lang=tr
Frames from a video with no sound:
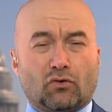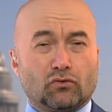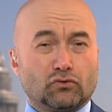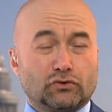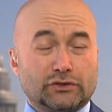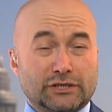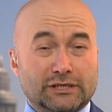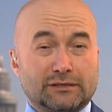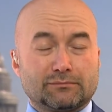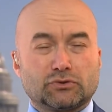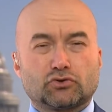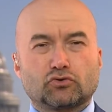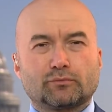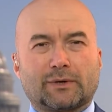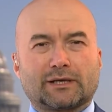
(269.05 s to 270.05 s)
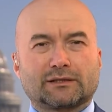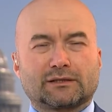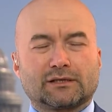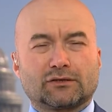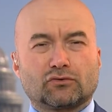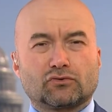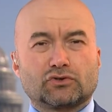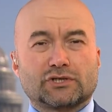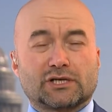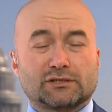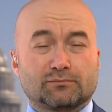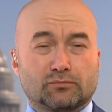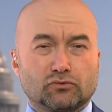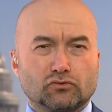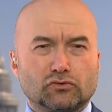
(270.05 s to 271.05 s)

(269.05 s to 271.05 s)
Onu 20 Şubat'ta göreceğiz.